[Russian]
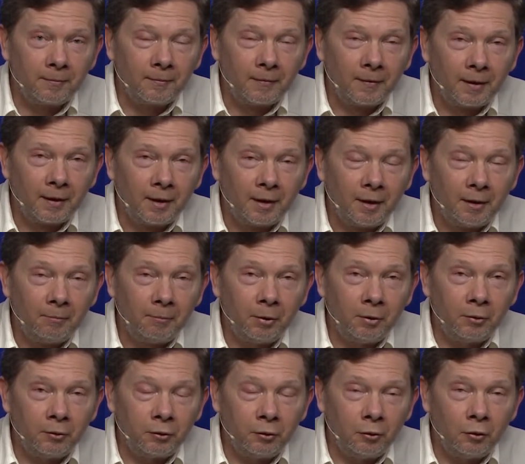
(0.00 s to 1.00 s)
потому что
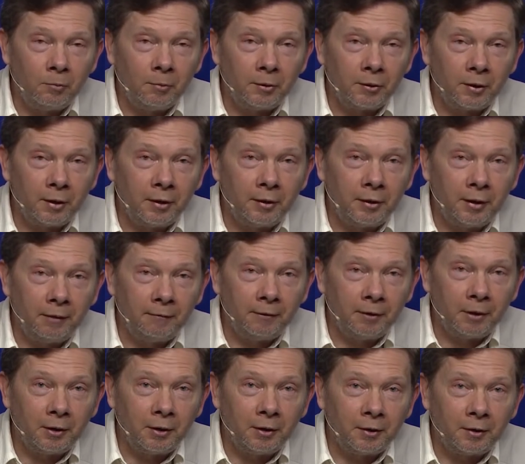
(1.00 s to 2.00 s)
люди сложные
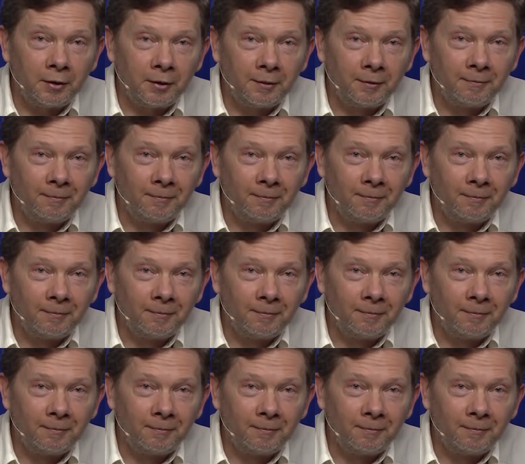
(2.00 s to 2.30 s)
существа.